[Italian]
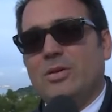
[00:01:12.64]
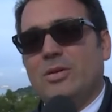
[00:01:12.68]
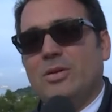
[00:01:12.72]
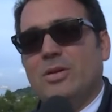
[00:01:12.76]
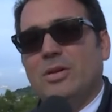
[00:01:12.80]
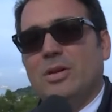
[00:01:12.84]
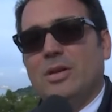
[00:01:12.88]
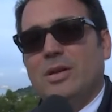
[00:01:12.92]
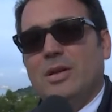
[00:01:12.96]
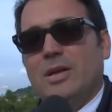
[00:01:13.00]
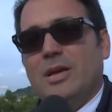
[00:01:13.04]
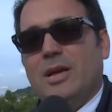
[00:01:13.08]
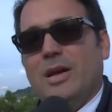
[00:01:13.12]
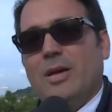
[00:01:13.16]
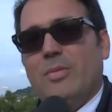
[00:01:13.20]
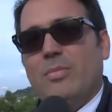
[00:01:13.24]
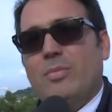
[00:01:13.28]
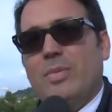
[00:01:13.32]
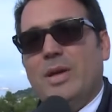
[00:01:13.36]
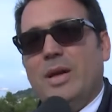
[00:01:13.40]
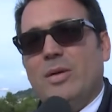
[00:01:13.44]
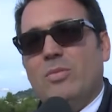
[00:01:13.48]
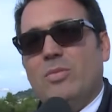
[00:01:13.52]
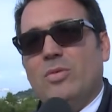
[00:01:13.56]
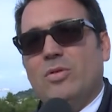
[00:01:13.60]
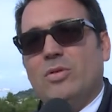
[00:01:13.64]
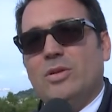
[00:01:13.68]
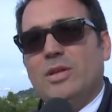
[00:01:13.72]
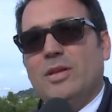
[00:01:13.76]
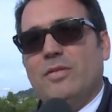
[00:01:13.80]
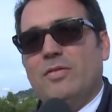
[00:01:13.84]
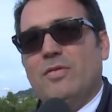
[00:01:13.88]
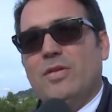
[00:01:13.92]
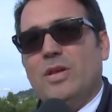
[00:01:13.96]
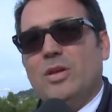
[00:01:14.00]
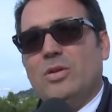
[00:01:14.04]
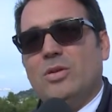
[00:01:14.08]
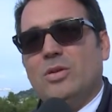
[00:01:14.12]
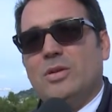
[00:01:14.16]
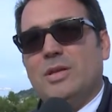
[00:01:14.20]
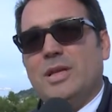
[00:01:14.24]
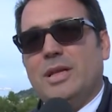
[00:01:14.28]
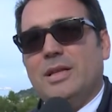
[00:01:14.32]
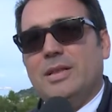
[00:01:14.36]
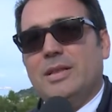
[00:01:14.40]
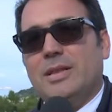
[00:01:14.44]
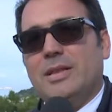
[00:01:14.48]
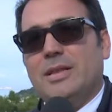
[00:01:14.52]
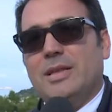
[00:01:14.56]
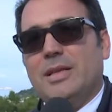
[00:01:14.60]
no, abbiamo davvero
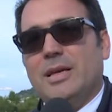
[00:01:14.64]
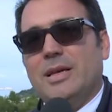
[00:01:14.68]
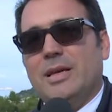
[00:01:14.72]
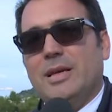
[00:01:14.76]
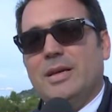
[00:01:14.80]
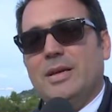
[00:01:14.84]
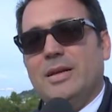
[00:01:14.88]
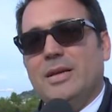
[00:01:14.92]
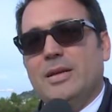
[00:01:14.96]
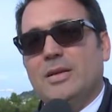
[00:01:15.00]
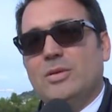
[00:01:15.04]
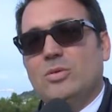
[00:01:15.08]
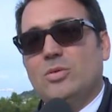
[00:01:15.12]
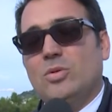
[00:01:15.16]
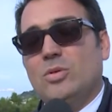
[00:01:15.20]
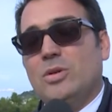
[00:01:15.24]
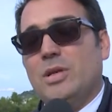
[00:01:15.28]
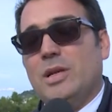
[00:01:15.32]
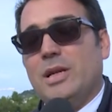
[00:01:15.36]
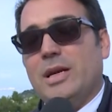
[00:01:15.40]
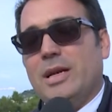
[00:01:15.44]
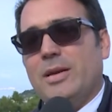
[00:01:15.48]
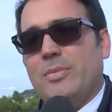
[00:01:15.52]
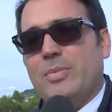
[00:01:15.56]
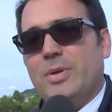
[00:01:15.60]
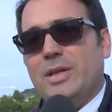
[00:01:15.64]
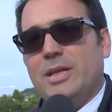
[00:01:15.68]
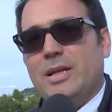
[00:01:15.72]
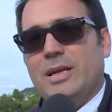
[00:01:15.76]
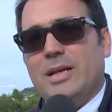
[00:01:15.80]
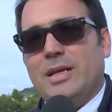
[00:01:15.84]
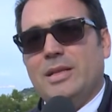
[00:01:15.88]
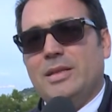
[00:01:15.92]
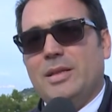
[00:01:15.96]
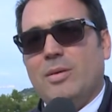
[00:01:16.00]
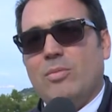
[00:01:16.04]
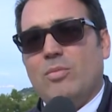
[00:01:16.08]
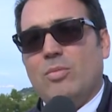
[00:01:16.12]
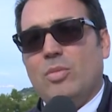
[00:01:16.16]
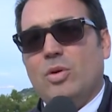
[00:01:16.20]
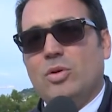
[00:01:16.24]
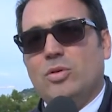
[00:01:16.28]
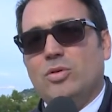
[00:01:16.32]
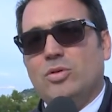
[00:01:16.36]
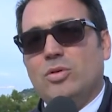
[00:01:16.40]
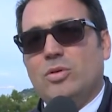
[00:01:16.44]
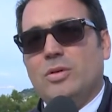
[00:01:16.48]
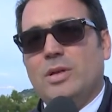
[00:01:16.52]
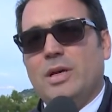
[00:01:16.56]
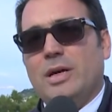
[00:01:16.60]
tante, tutta la capitanata ha
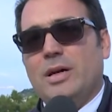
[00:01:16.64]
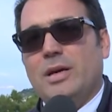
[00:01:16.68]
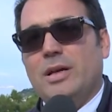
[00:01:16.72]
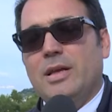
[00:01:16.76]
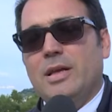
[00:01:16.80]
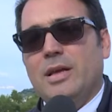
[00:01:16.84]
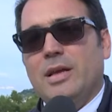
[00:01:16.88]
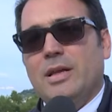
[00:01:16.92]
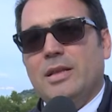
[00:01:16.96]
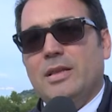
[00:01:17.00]
molto da,